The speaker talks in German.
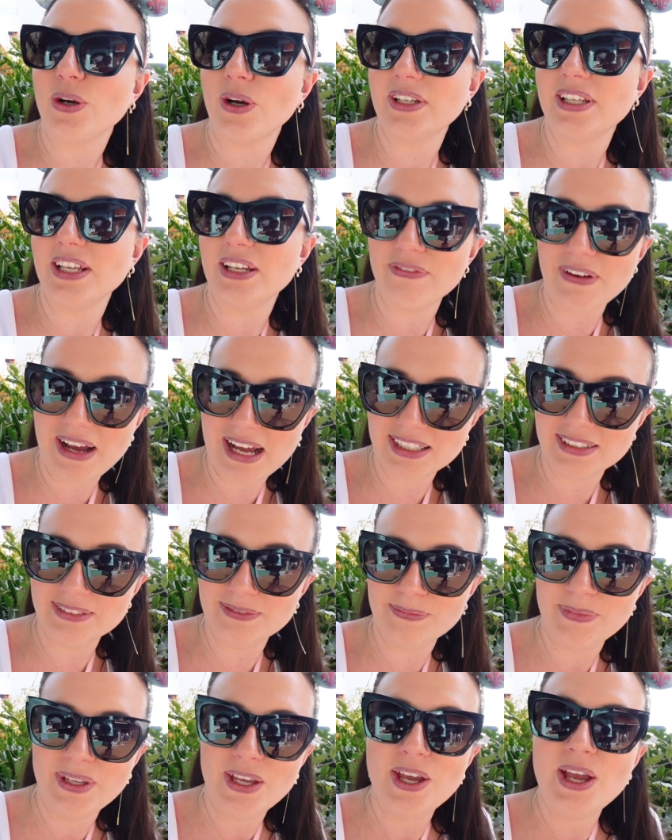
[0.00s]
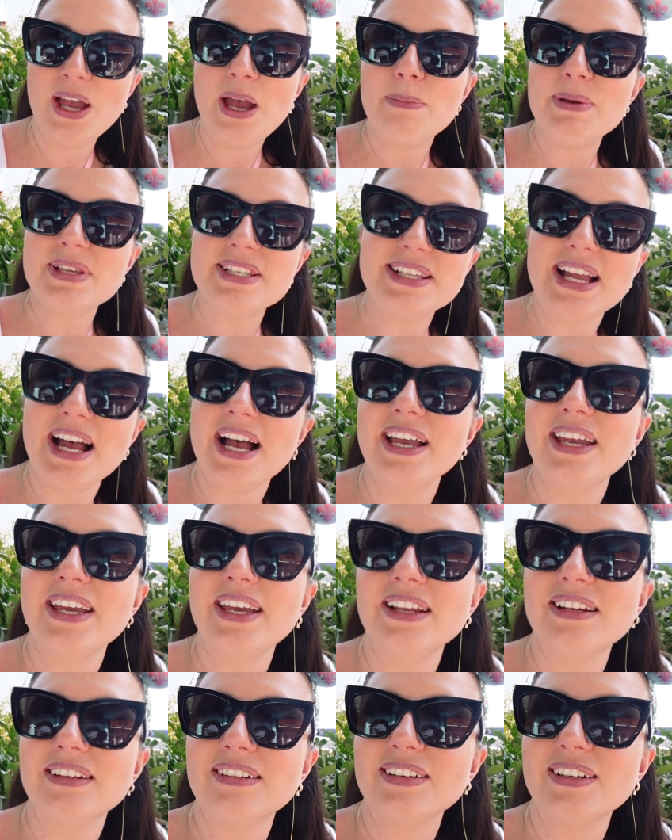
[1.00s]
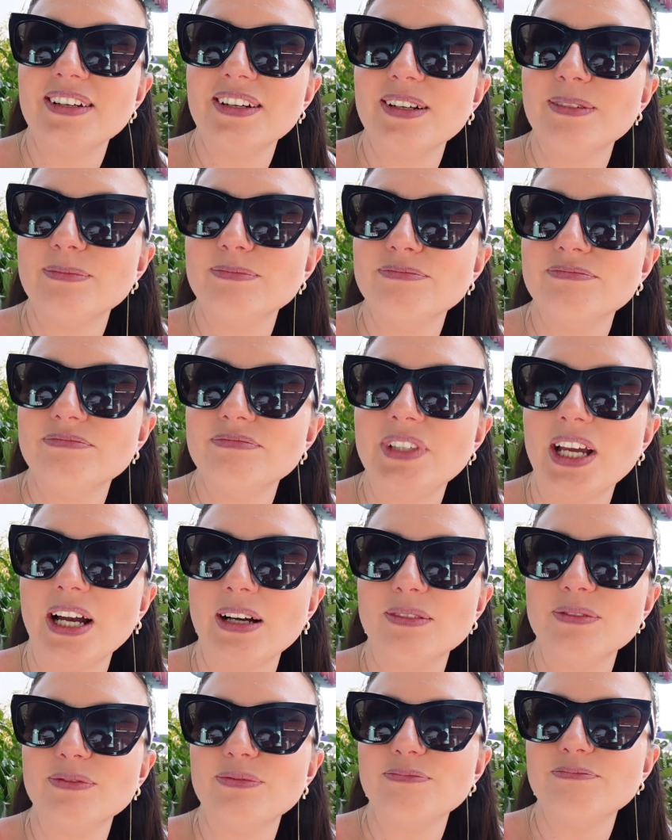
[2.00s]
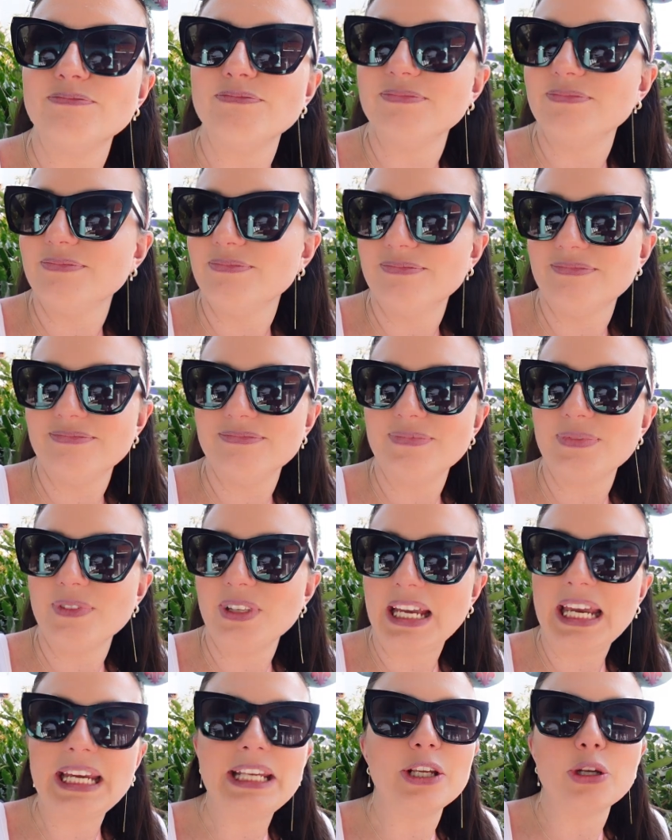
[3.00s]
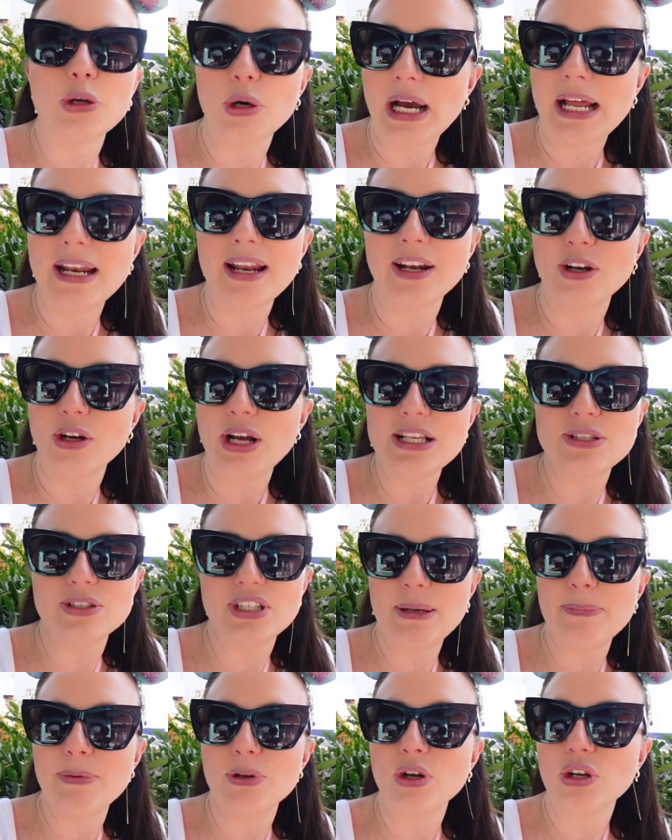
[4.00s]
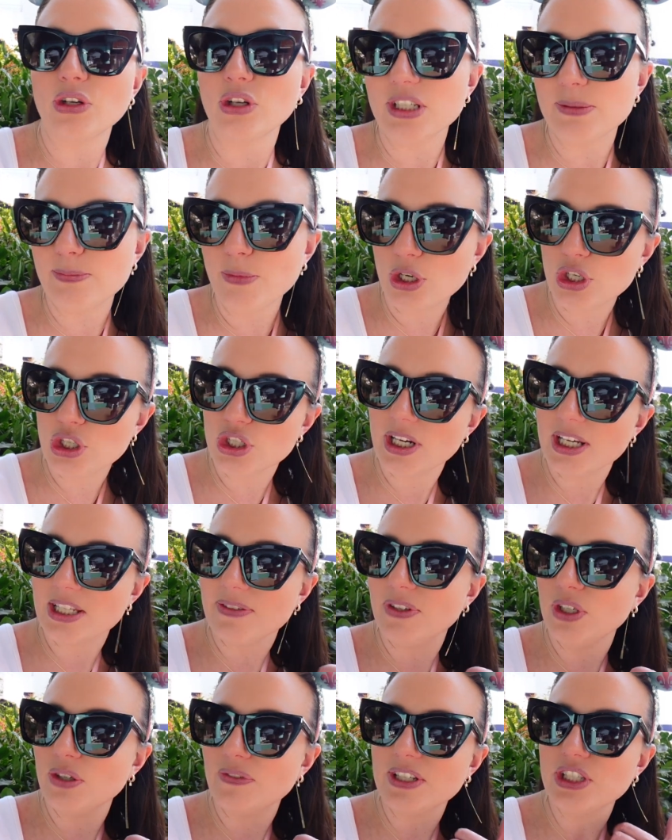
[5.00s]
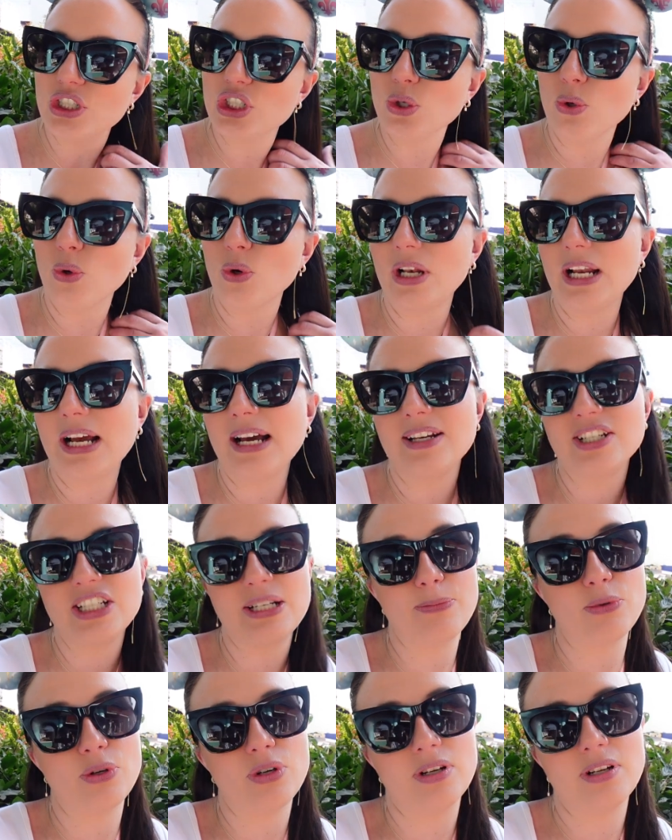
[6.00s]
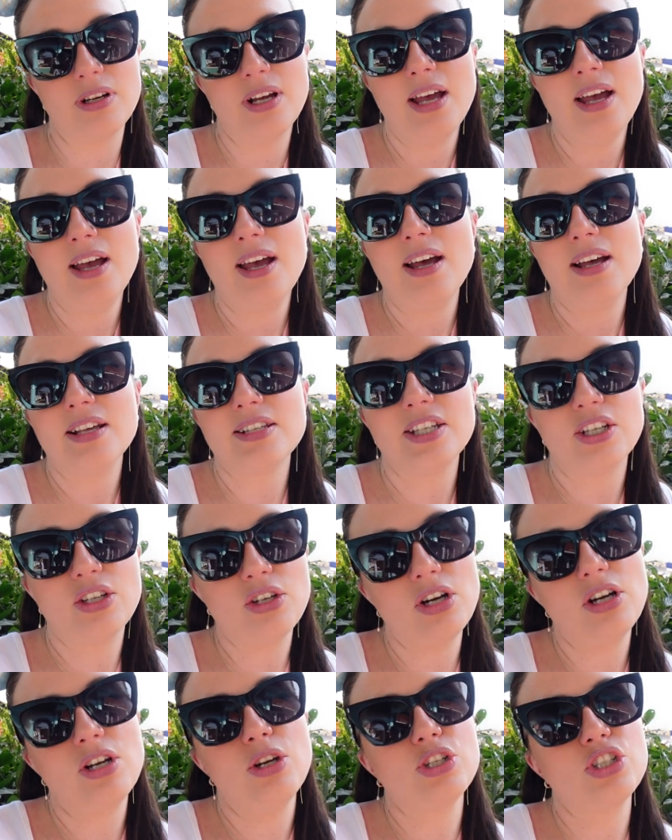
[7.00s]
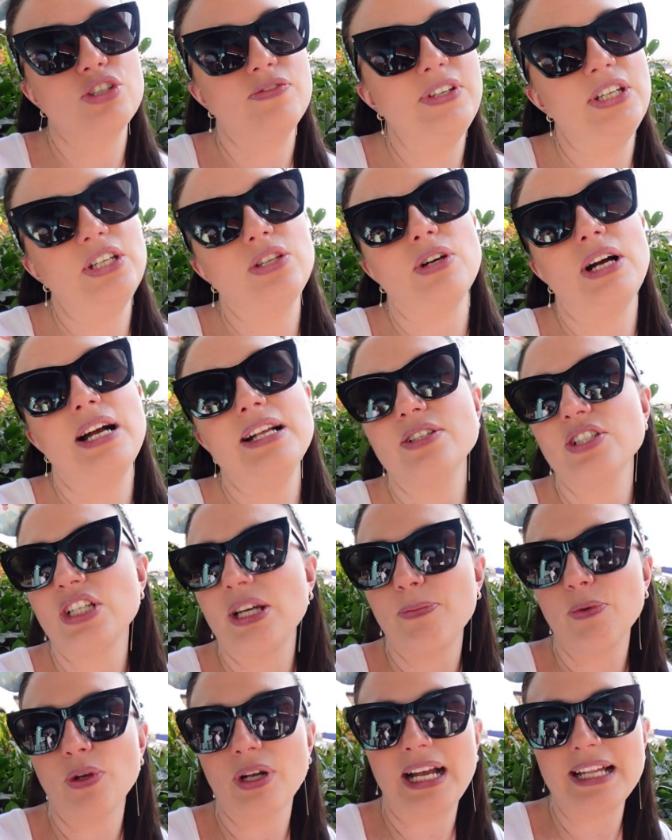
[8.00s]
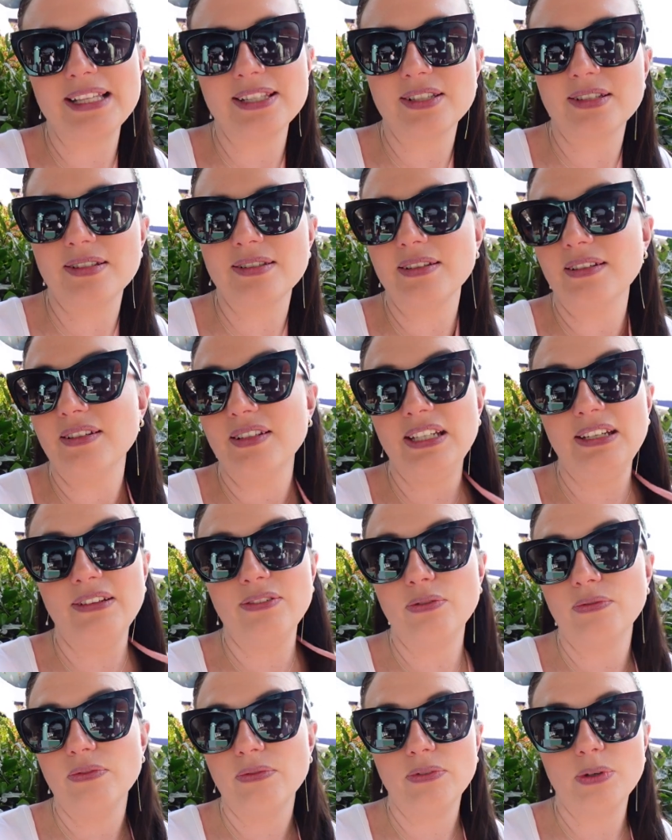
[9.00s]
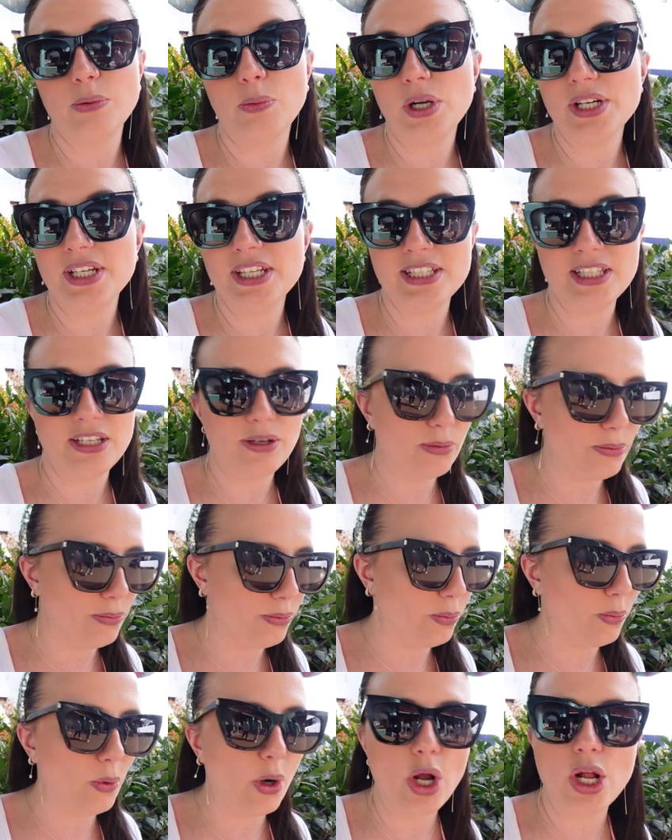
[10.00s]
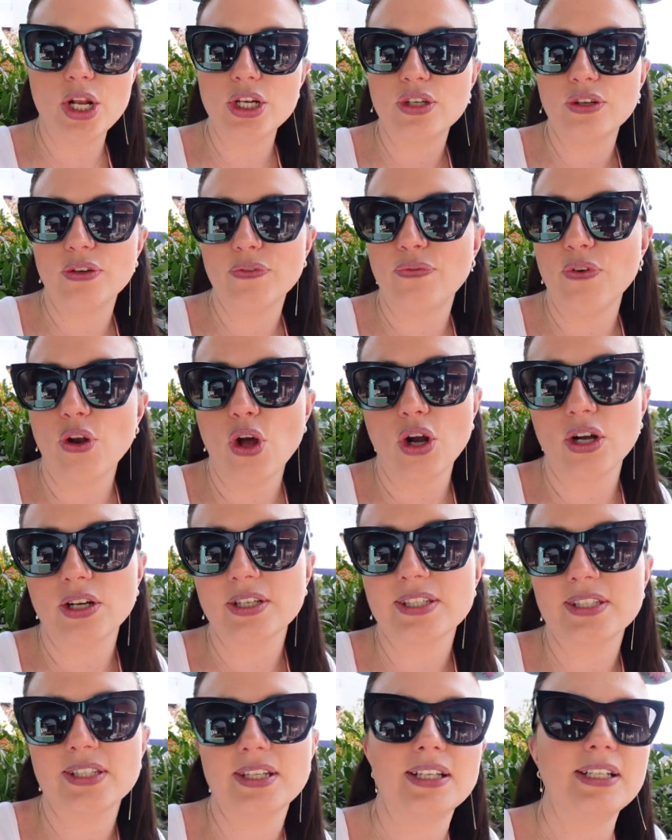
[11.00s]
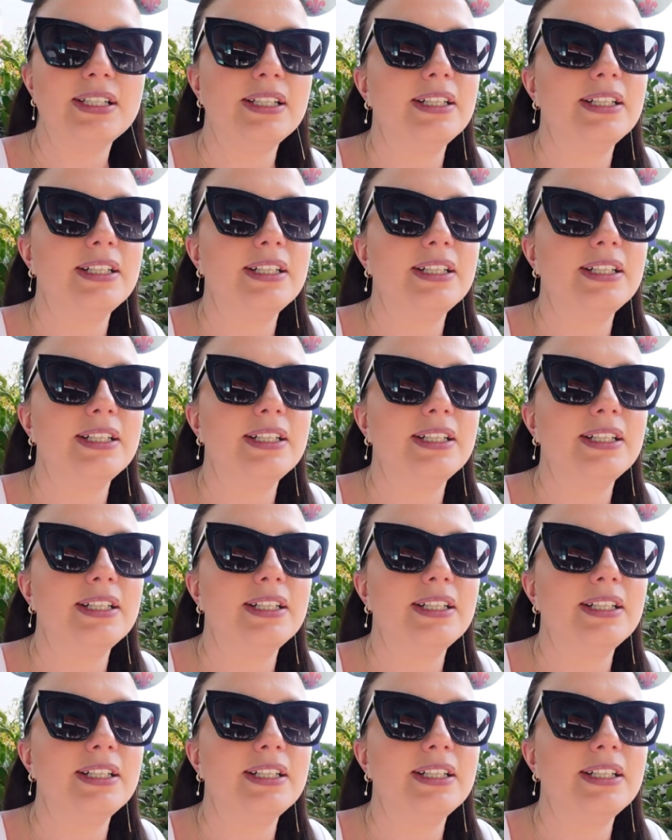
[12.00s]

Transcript: Content warten. Bis dahin, ähm, ja, kriegt ihr noch anderen. Also ich habe ja noch das Merchandise-Video, was ich hochlade. Ich habe noch das Secure Lodge-Video. Also ich habe noch ganz die Walt Disney World Vlogs.